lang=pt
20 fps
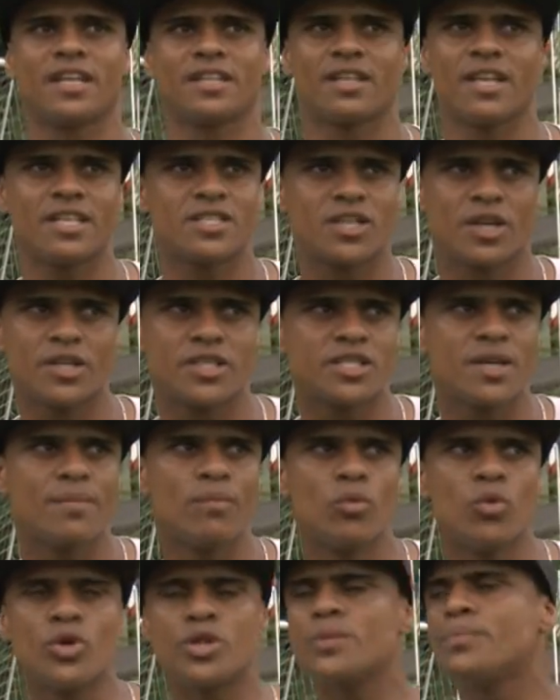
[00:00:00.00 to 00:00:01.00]
Atletas de Cristo é
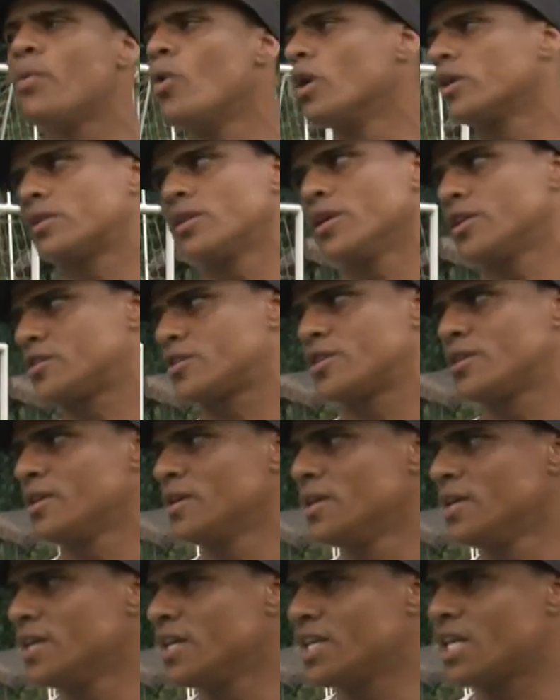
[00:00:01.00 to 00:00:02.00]
muito importante,
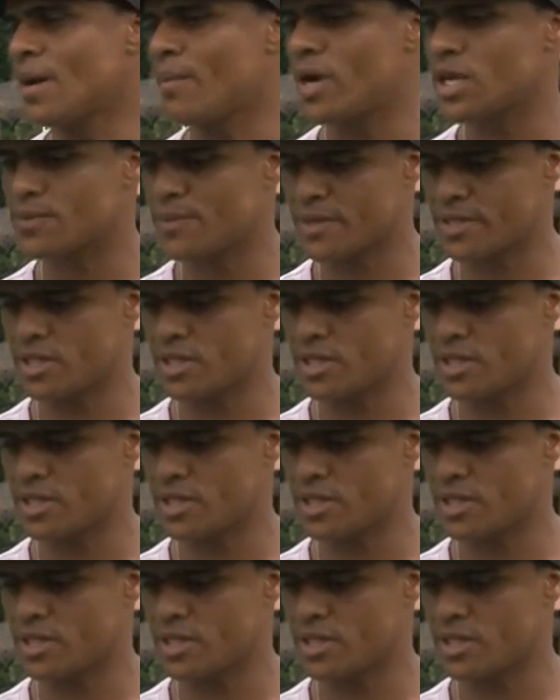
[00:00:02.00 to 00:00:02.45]
ainda mais para